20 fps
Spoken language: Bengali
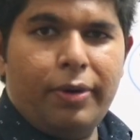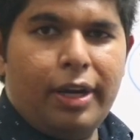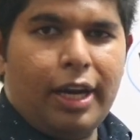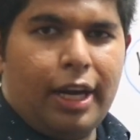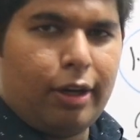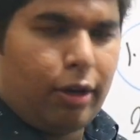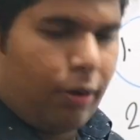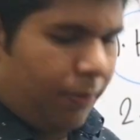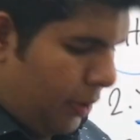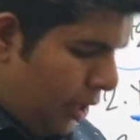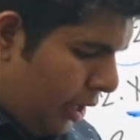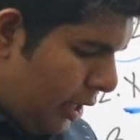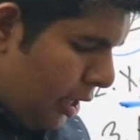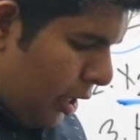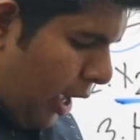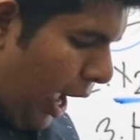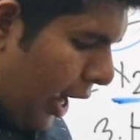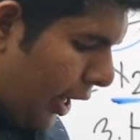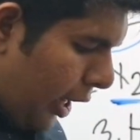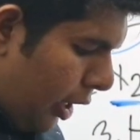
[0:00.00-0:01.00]
ব্রোমিনাট হবে
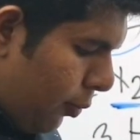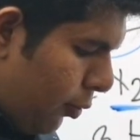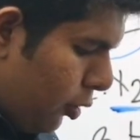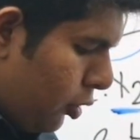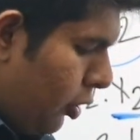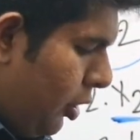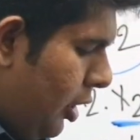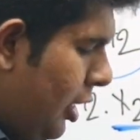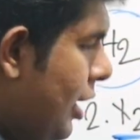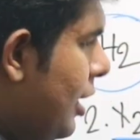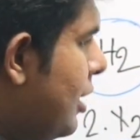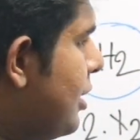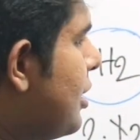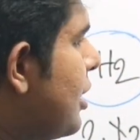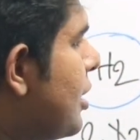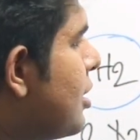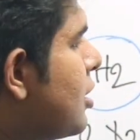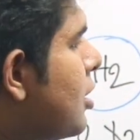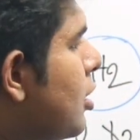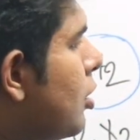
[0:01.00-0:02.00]
আগের মতোই
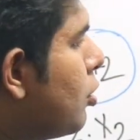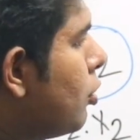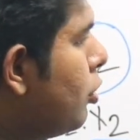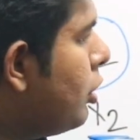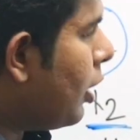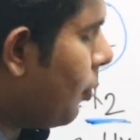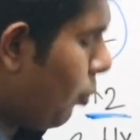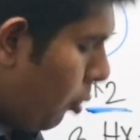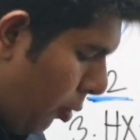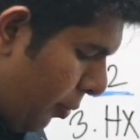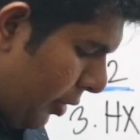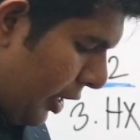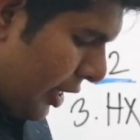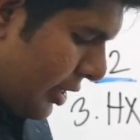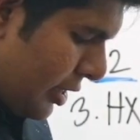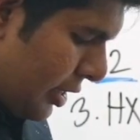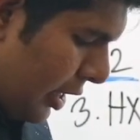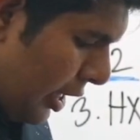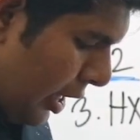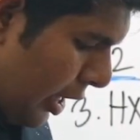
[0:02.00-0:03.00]
জাস্ট দুইটা
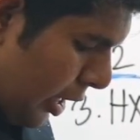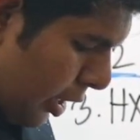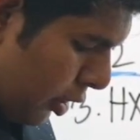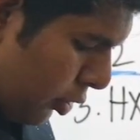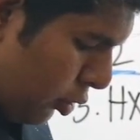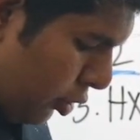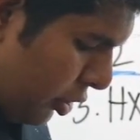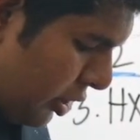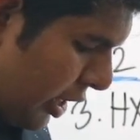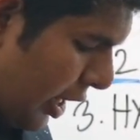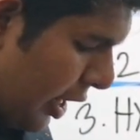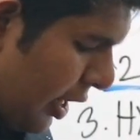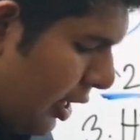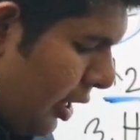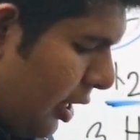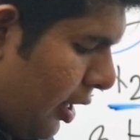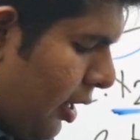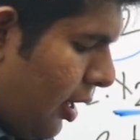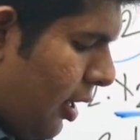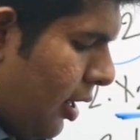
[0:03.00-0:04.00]
ব্রোমিন আছে দুইটা
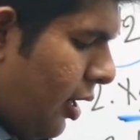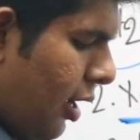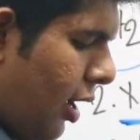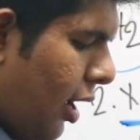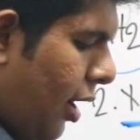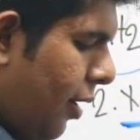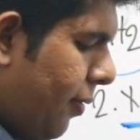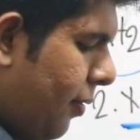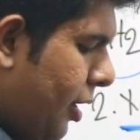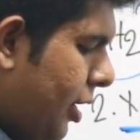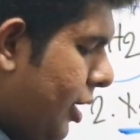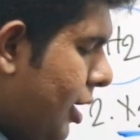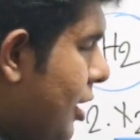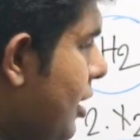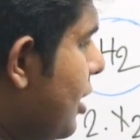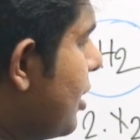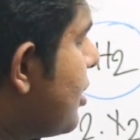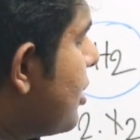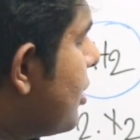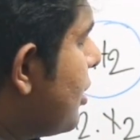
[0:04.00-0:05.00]
আমার